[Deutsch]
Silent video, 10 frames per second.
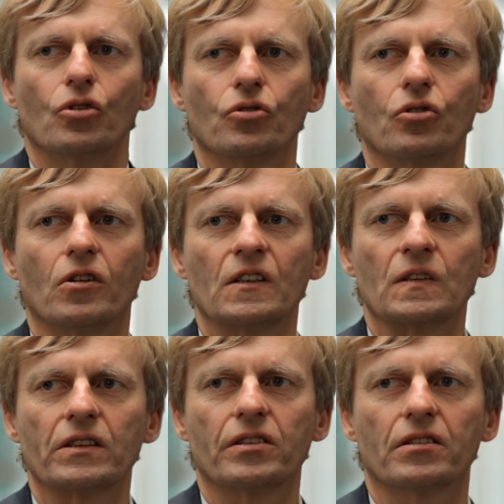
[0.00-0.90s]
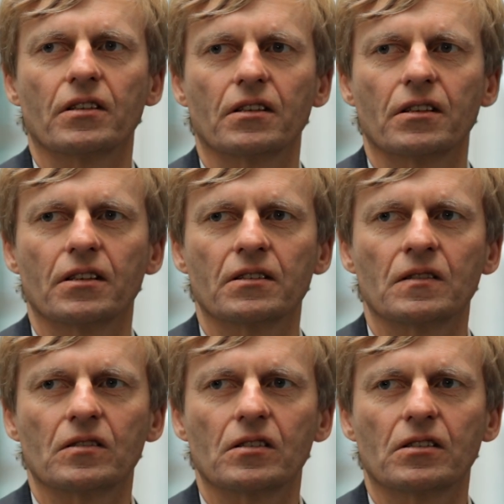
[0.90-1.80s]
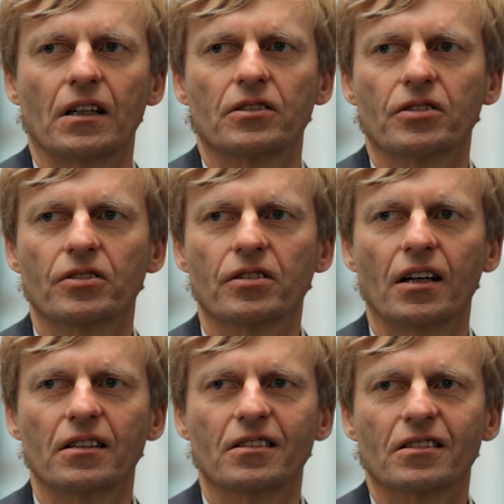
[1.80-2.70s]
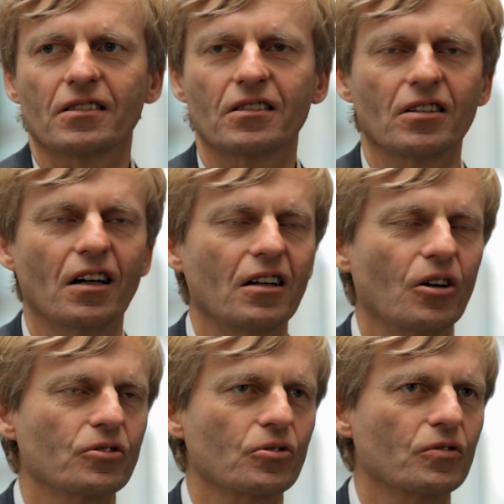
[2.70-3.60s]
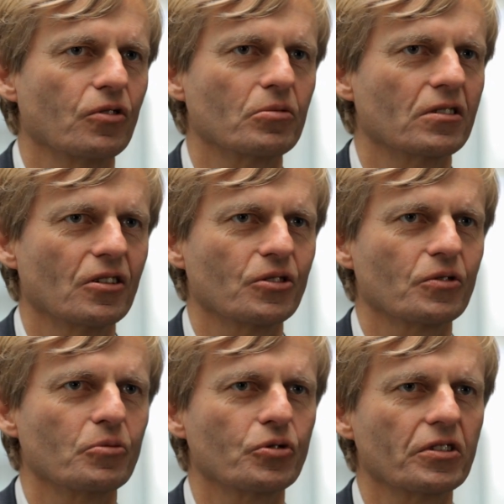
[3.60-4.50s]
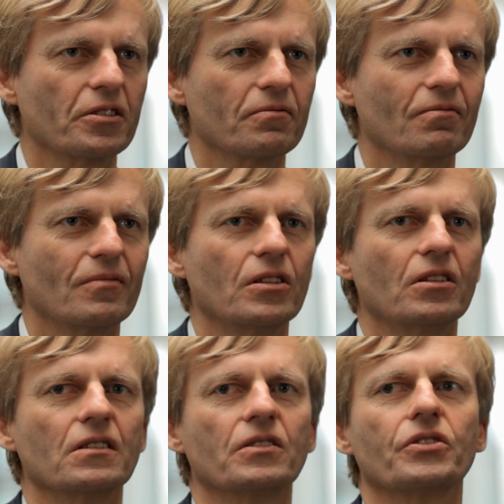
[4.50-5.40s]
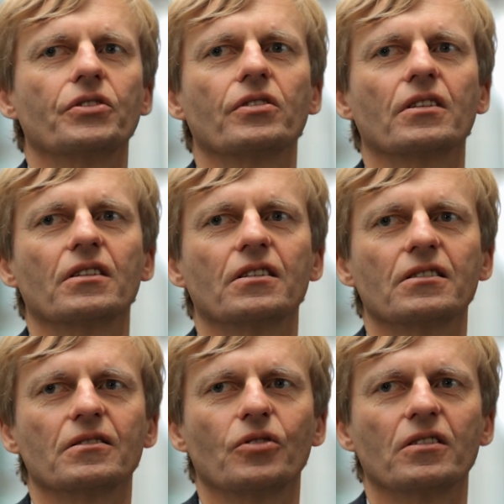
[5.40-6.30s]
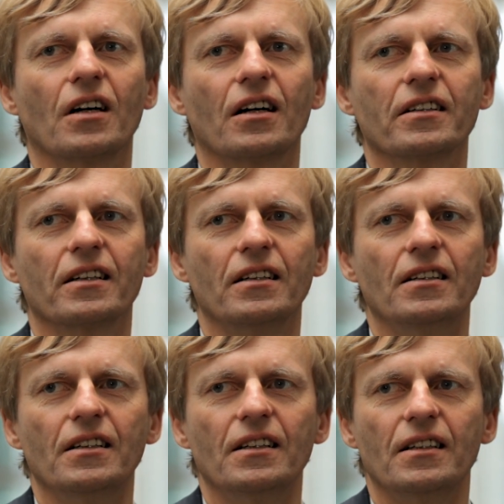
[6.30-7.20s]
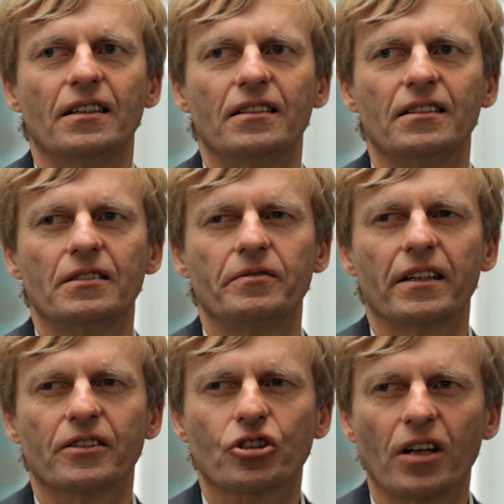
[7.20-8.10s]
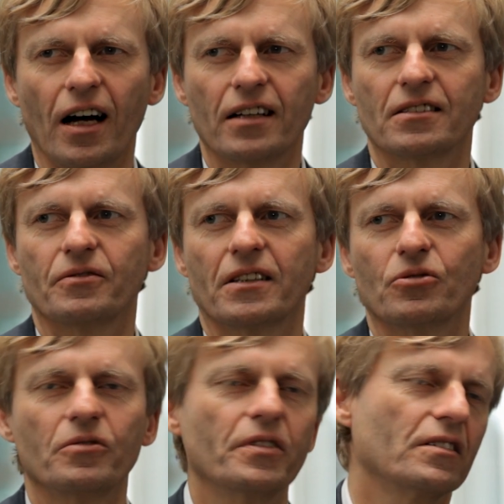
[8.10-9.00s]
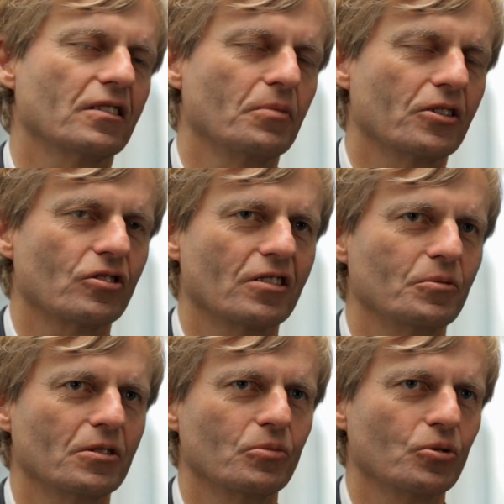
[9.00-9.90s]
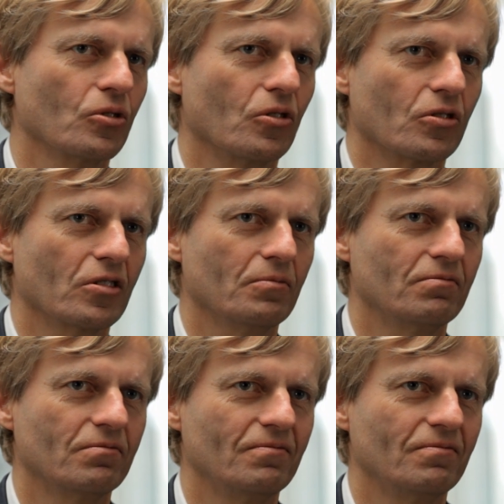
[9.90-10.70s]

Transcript: So, und ähm, Tanz ist eine geniale Ausdrucksform, genauso wie Musik. Und ähm, von daher wäre es schade, wenn nur wenig Menschen damit in Berührung kommen.